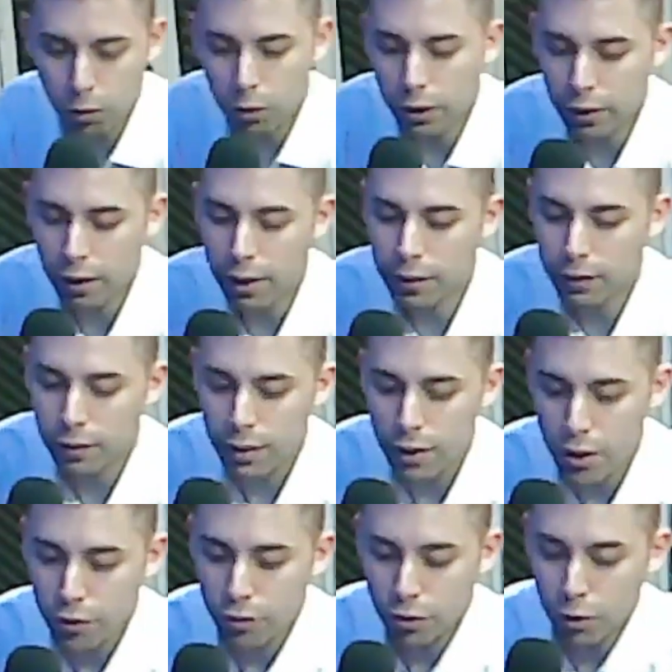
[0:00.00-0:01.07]
los que han
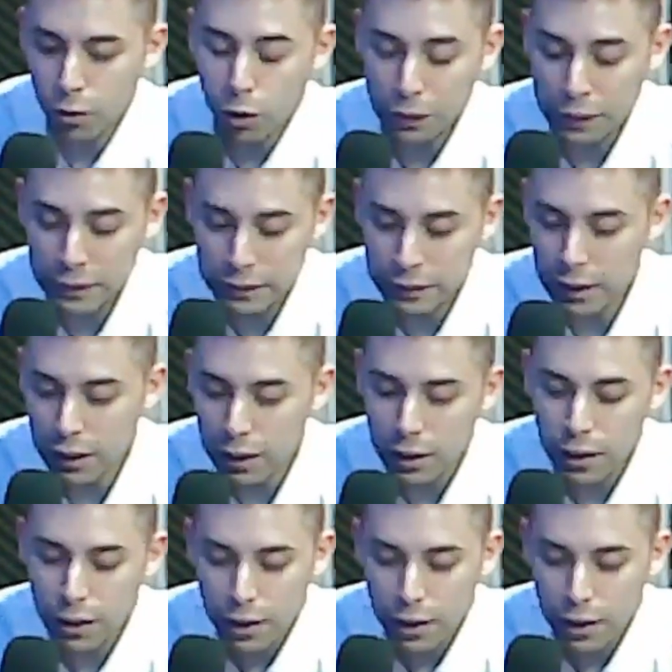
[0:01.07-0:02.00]
sido noticia,